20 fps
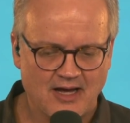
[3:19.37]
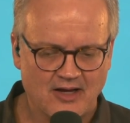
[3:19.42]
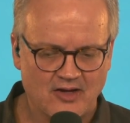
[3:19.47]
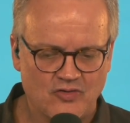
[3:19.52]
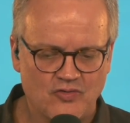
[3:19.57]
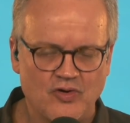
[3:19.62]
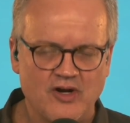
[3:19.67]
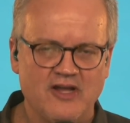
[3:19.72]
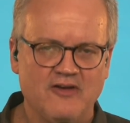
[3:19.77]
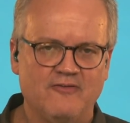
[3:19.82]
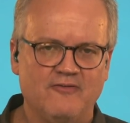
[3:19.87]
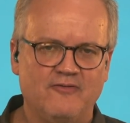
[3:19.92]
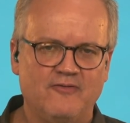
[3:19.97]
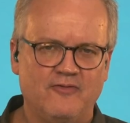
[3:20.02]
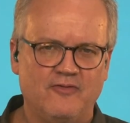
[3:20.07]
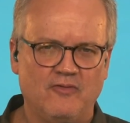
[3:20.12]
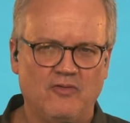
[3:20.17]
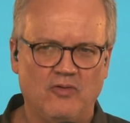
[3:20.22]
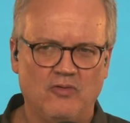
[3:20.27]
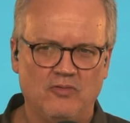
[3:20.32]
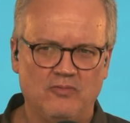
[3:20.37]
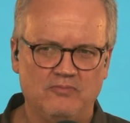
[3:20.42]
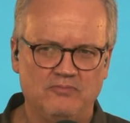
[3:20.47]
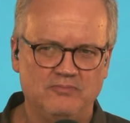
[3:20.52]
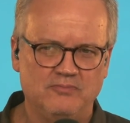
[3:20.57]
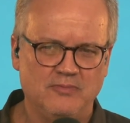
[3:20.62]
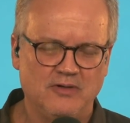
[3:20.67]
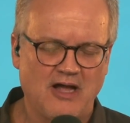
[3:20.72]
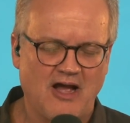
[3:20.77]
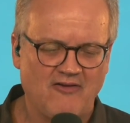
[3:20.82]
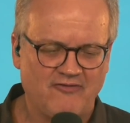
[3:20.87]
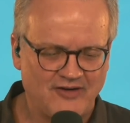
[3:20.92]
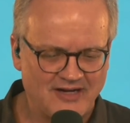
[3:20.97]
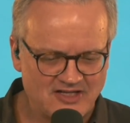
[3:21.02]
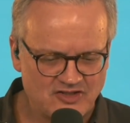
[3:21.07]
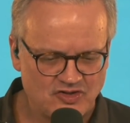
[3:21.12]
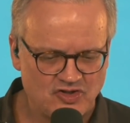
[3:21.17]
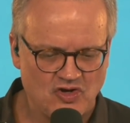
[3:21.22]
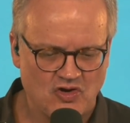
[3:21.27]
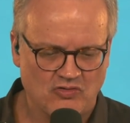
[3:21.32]
grief o
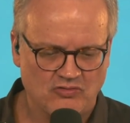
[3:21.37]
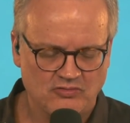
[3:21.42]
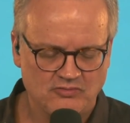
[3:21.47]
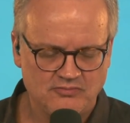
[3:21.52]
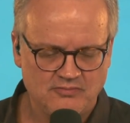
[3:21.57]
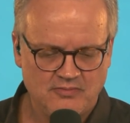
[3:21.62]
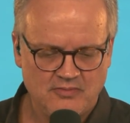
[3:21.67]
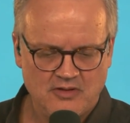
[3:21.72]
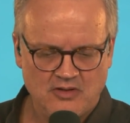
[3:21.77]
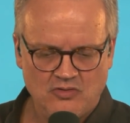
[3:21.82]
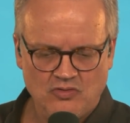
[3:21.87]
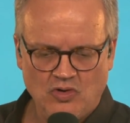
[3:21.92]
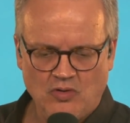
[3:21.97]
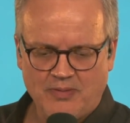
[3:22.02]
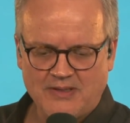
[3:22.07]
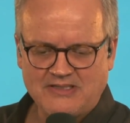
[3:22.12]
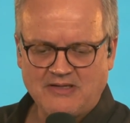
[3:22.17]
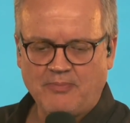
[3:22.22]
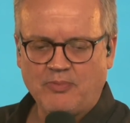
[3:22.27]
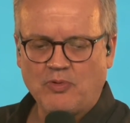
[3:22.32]
aflicción. Uno pasa